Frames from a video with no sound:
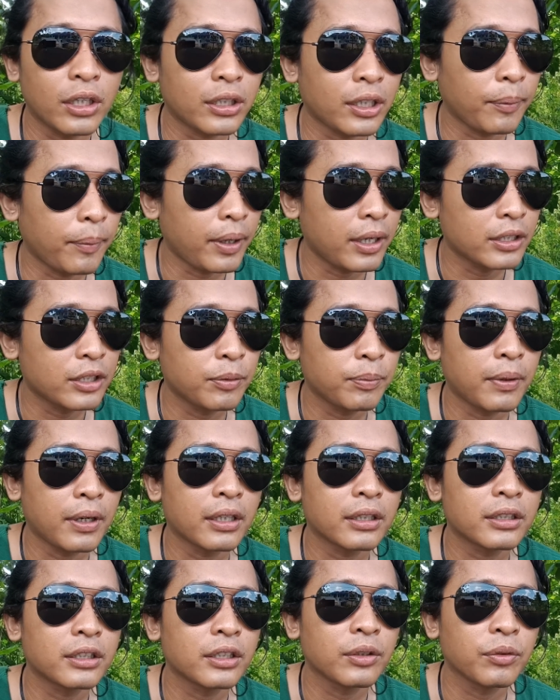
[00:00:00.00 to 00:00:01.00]
Terima kasih
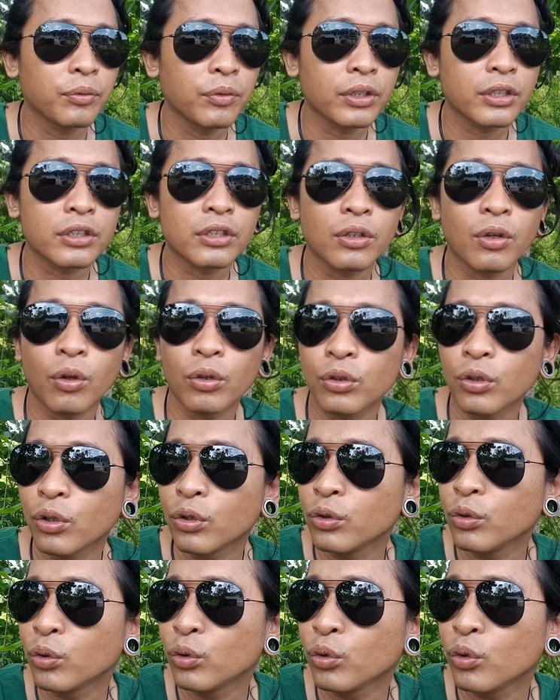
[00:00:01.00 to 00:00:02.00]
banget sing wis
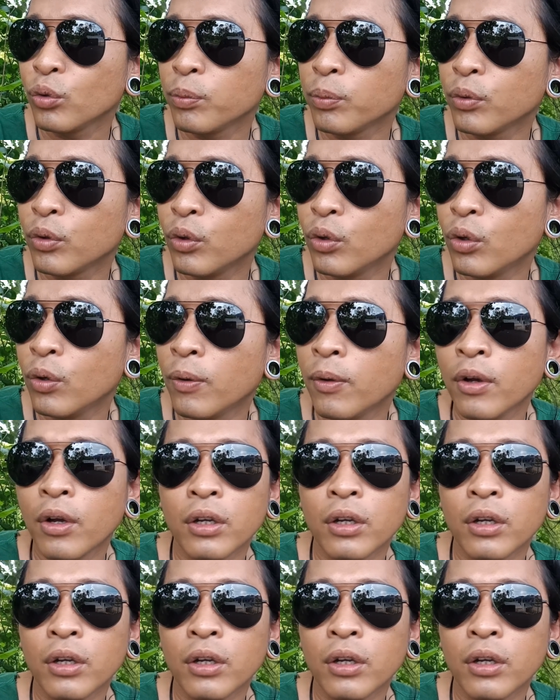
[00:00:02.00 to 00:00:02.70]
nonton YouTubeku,